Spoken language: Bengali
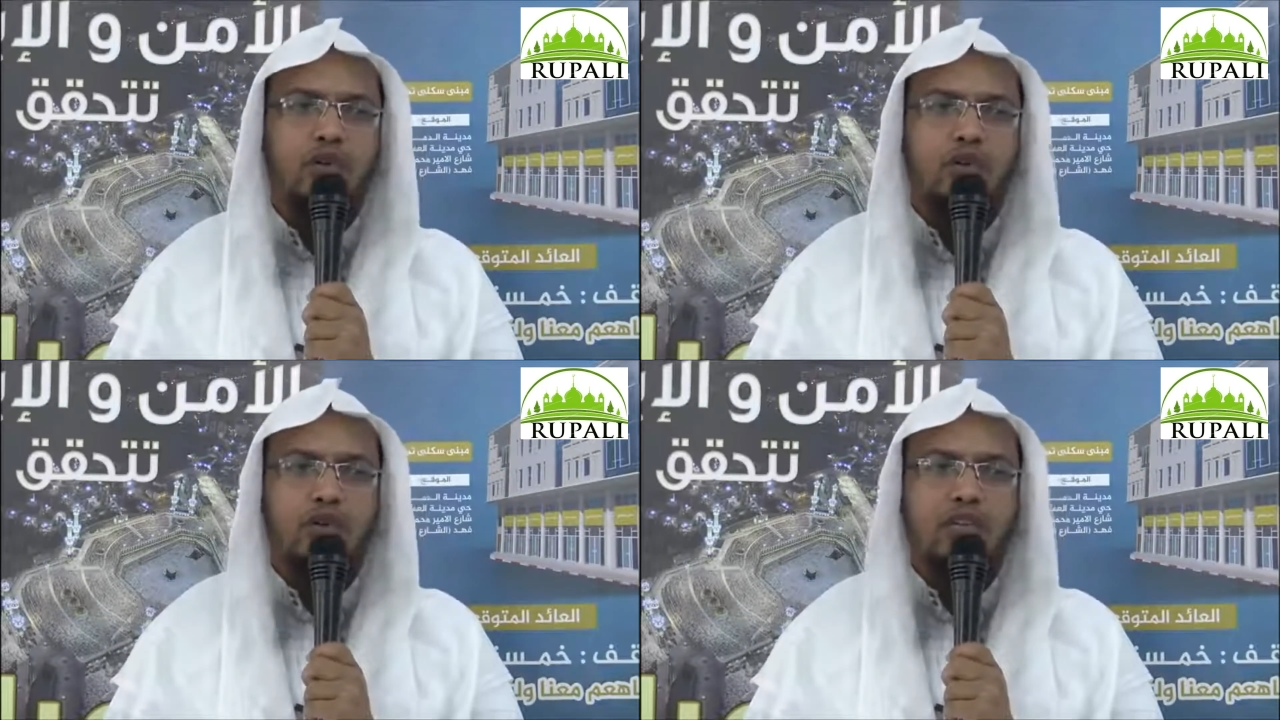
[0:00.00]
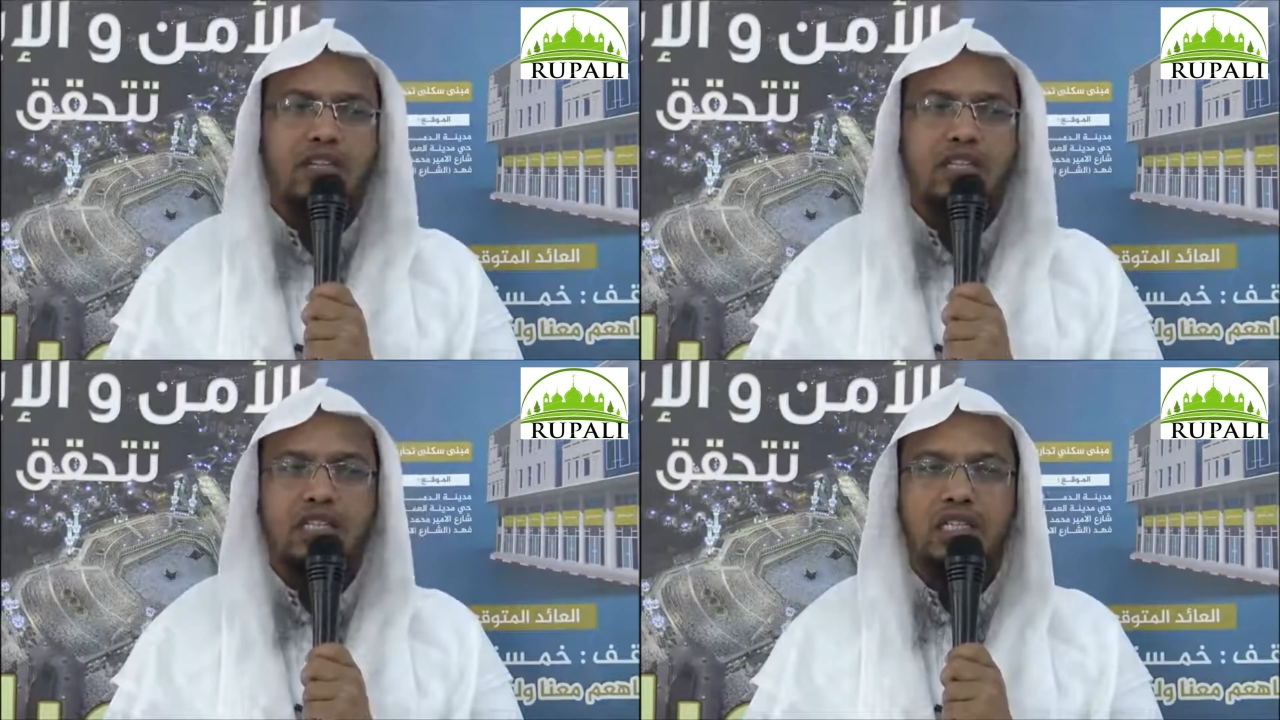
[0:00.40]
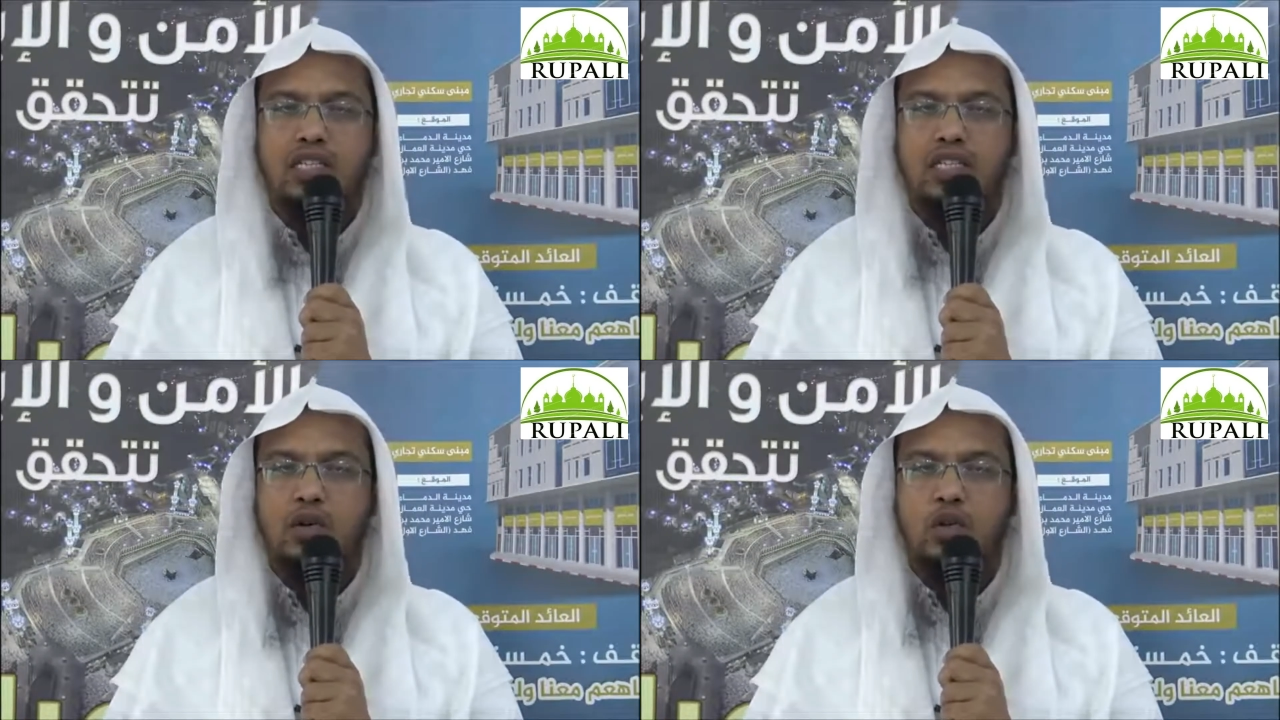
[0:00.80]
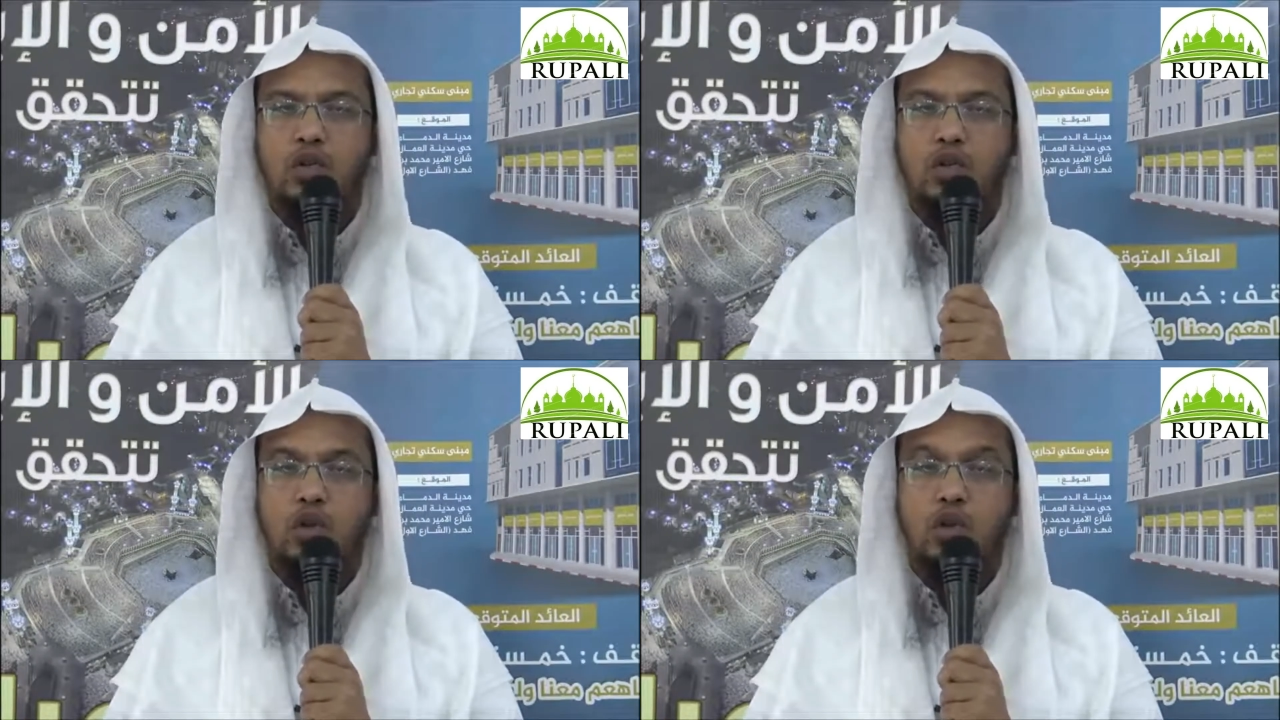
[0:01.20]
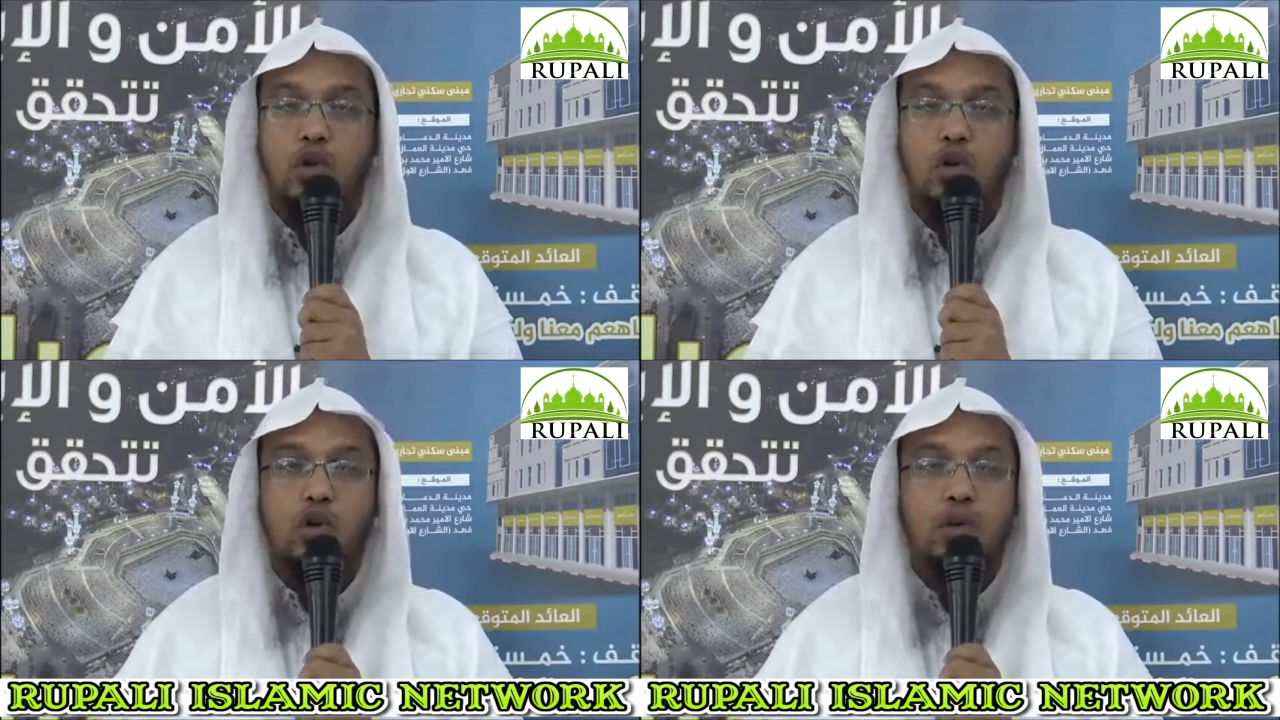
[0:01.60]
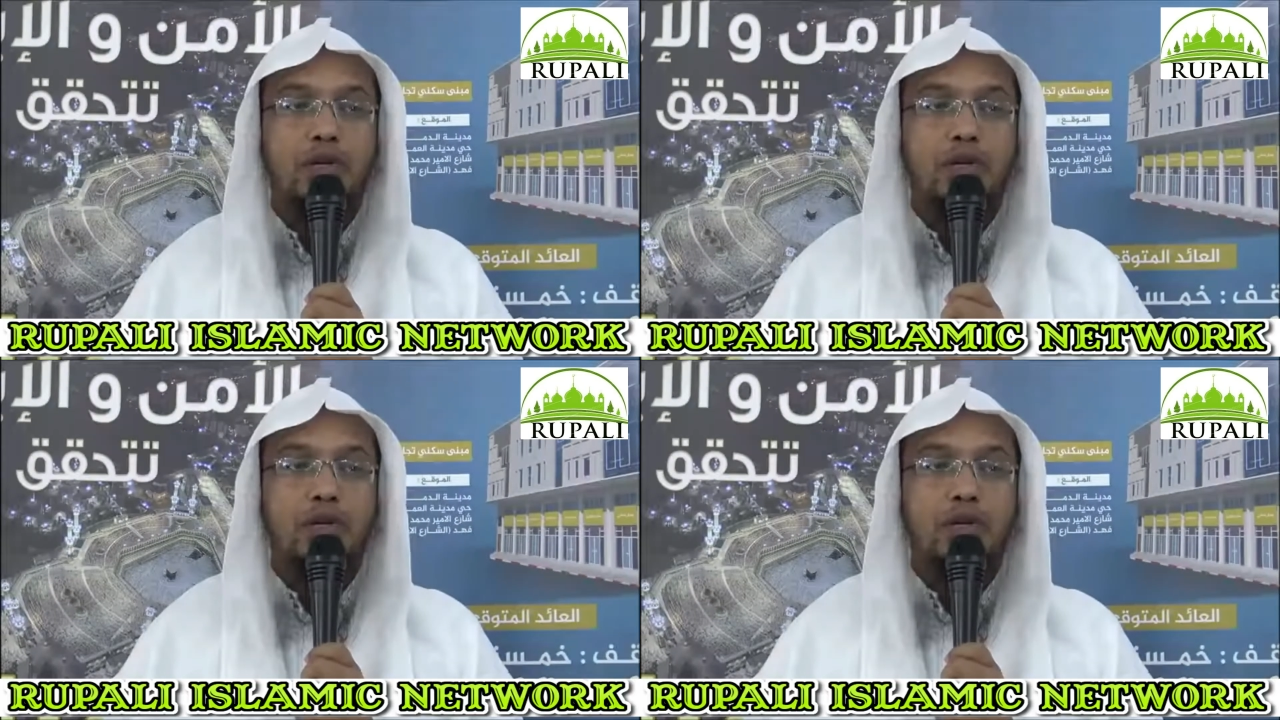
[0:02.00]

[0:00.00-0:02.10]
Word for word: তাহলে যারা রোজা রাখছেন না